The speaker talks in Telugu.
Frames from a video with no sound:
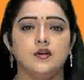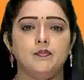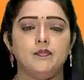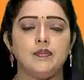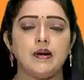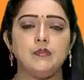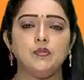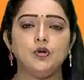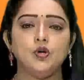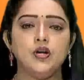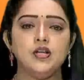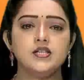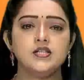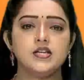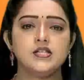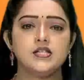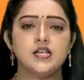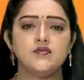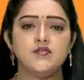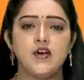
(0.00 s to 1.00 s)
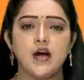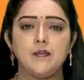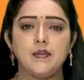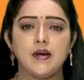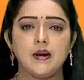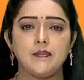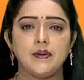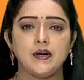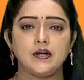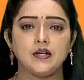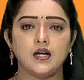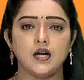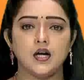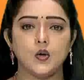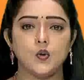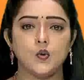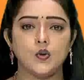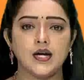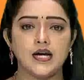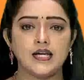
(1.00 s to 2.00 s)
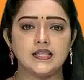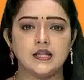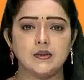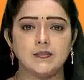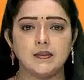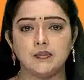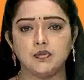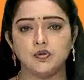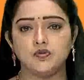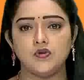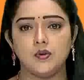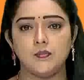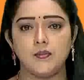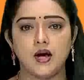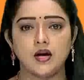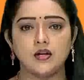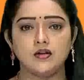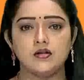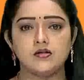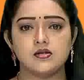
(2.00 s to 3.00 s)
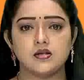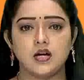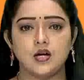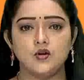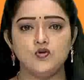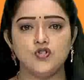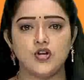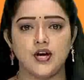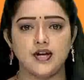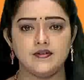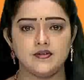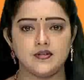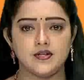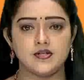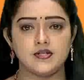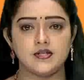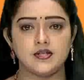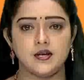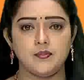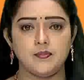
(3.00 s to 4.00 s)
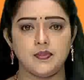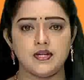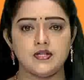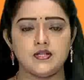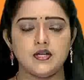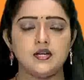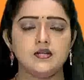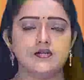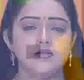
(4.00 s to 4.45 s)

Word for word: ప్రముఖులు చేసే వ్యాపార ప్రకటనలకు కేంద్ర ప్రభుత్వం మార్గదర్శకాలు జారీ చేసింది ప్రచారం